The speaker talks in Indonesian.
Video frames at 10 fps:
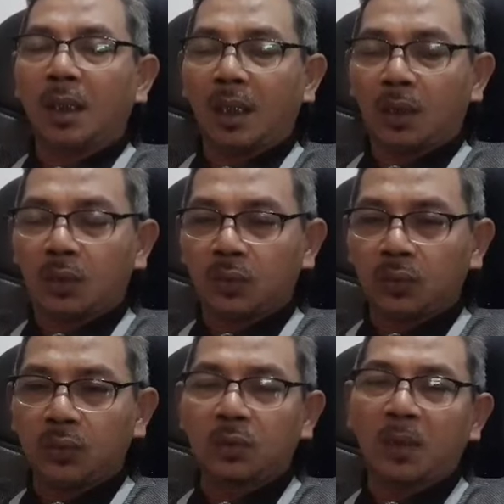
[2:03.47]

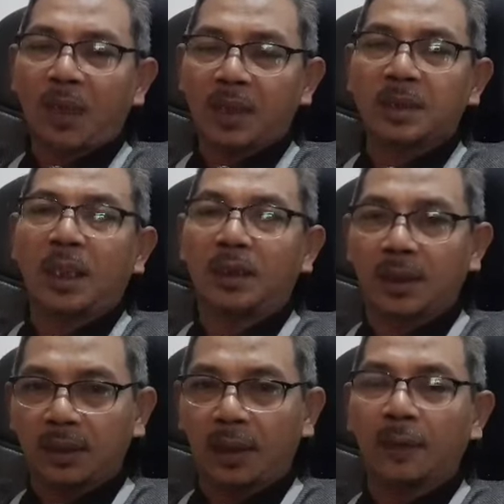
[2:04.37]
lagu kebangsaan
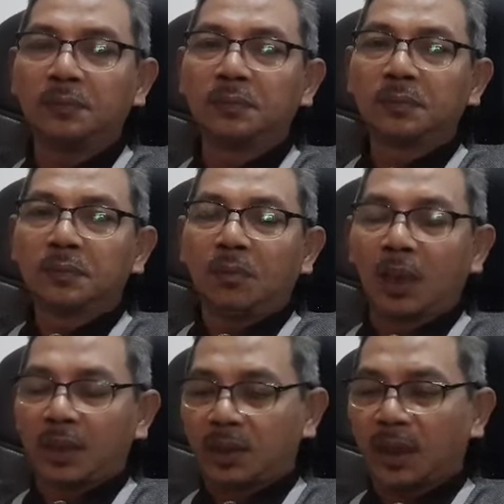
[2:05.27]
kita,
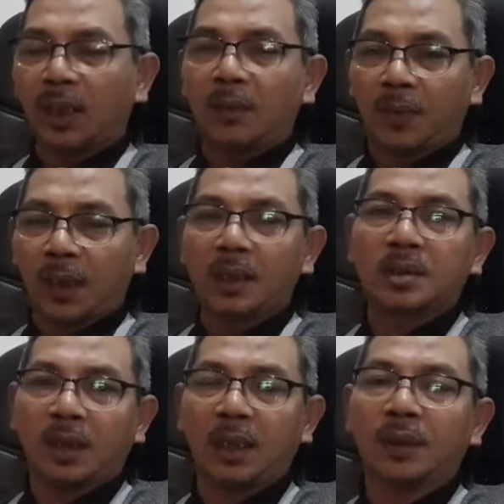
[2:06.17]
melecehkan
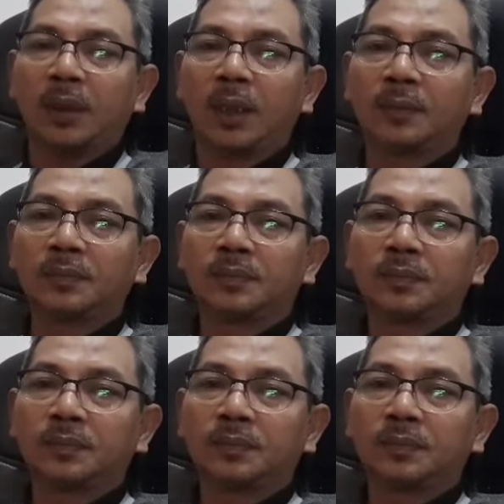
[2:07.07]
bangsa kita.